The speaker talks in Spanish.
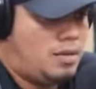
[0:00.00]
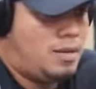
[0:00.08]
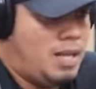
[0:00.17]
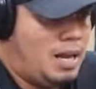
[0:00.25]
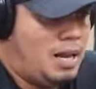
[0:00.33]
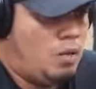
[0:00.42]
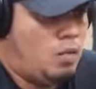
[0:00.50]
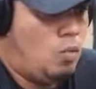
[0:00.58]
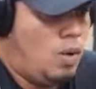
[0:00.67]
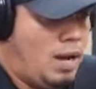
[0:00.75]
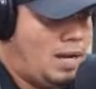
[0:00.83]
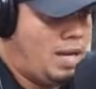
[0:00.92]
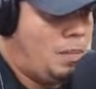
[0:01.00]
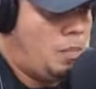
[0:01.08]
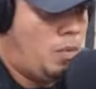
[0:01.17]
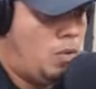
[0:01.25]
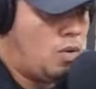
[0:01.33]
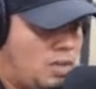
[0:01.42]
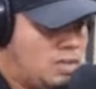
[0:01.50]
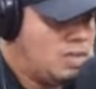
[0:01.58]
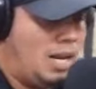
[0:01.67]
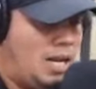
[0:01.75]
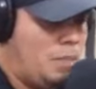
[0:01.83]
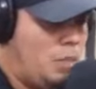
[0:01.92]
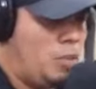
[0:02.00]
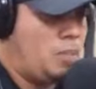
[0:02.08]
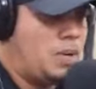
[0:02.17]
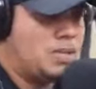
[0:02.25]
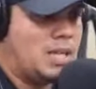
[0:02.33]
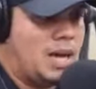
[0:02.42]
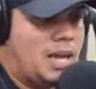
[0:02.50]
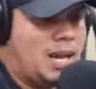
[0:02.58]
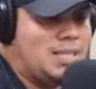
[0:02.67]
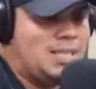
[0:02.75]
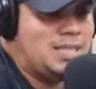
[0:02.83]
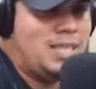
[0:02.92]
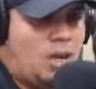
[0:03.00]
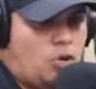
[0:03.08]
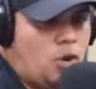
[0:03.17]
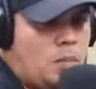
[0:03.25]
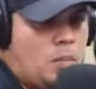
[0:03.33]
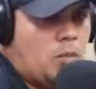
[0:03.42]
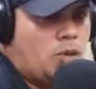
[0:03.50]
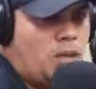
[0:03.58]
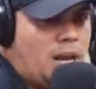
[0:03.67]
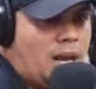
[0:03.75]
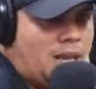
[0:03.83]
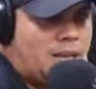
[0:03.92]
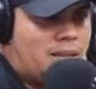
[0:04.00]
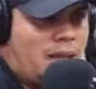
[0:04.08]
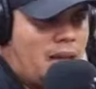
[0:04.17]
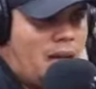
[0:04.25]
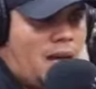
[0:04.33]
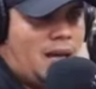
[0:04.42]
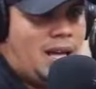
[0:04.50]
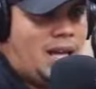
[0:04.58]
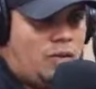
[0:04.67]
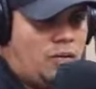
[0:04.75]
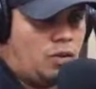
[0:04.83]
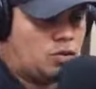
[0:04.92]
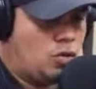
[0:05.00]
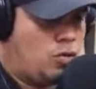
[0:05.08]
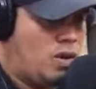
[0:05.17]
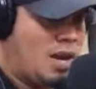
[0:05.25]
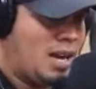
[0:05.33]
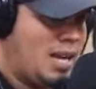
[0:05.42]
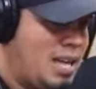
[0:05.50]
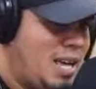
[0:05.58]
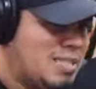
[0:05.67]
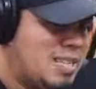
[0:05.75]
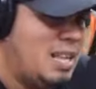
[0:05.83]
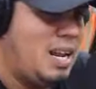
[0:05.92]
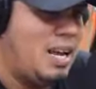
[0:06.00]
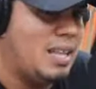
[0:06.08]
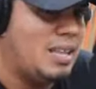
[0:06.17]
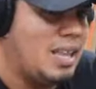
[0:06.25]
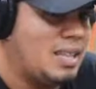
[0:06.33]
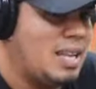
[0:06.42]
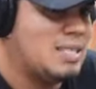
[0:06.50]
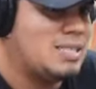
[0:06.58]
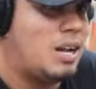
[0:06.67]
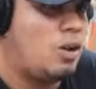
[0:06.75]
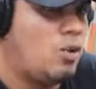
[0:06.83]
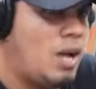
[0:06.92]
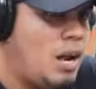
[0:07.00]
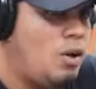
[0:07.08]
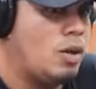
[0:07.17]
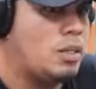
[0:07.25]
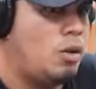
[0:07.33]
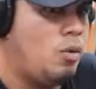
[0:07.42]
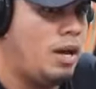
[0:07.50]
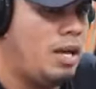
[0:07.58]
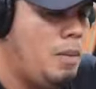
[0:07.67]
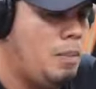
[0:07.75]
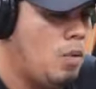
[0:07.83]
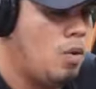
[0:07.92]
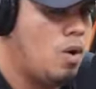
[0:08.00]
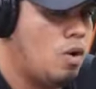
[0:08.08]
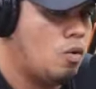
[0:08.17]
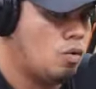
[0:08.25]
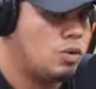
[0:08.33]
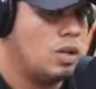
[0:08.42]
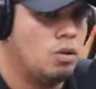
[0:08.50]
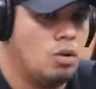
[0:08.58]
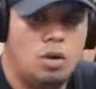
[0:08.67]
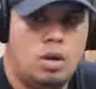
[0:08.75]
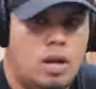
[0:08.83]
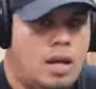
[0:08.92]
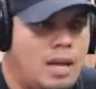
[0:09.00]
tienen un equipo y si el equipo no empieza a ganar, siguen con el mismo dirigente y la filosofía que diga ese dirigente hasta desarrollarlo y hacerlo un equipo contendor.